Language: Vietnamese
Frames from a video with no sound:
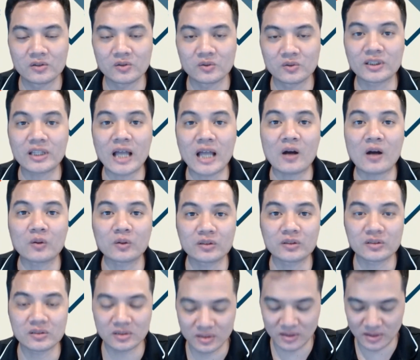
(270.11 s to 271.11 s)
chúng ta tạo
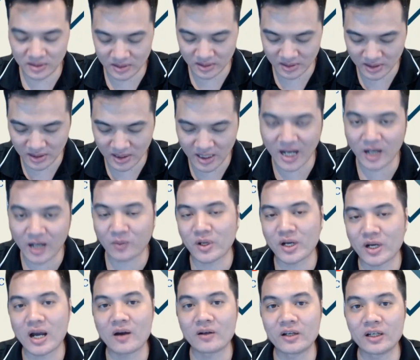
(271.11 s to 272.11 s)
lại
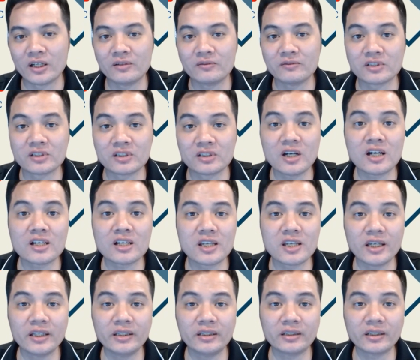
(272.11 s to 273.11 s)
quảng cáo đấy dựa
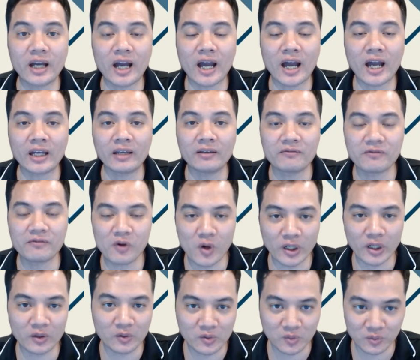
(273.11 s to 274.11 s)
trên cái
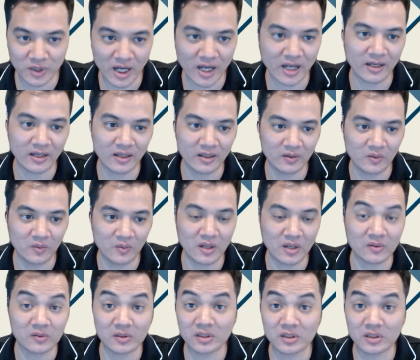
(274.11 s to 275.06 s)
voice của chúng ta, đúng không ạ?